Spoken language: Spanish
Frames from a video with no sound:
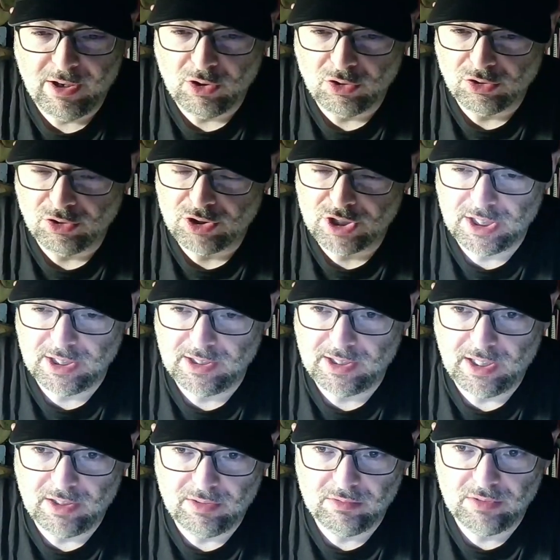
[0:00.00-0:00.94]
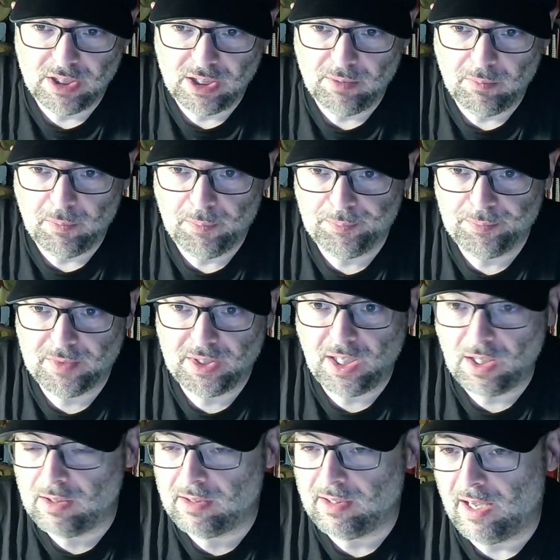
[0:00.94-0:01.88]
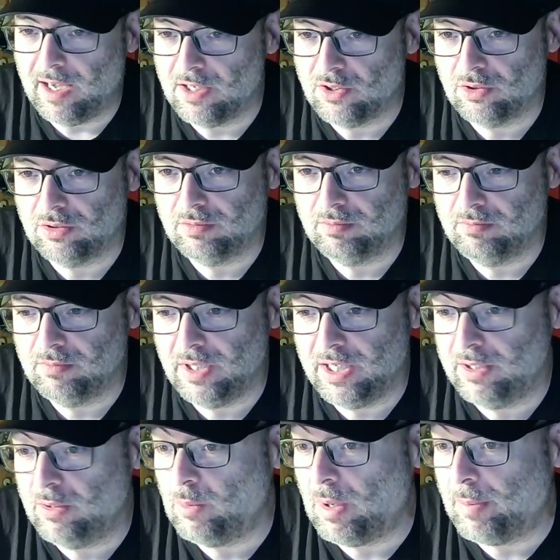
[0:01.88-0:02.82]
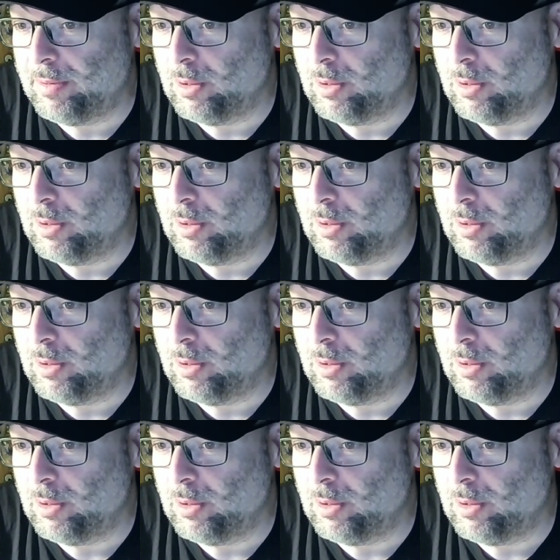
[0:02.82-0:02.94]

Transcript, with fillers: en los 80, ¿no? Y quizá es... Era una